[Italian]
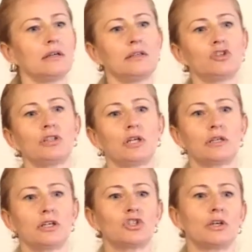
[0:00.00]
decida
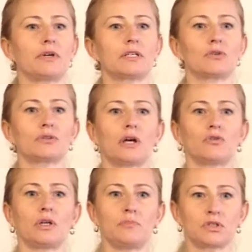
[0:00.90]
di ricevere
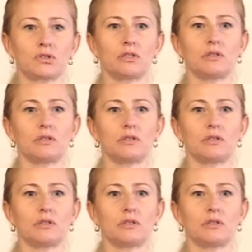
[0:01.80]
soltanto le persone